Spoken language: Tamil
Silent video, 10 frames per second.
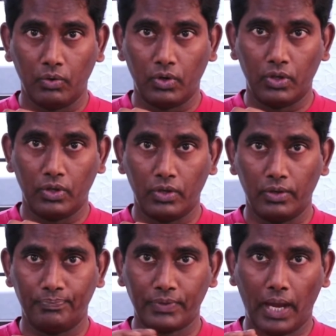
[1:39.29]
ஒரு
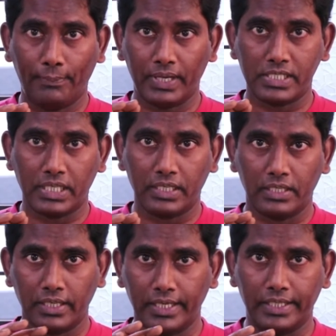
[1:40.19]
அப்ரேச்சர்
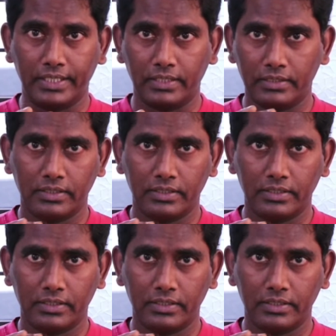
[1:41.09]
இருக்குது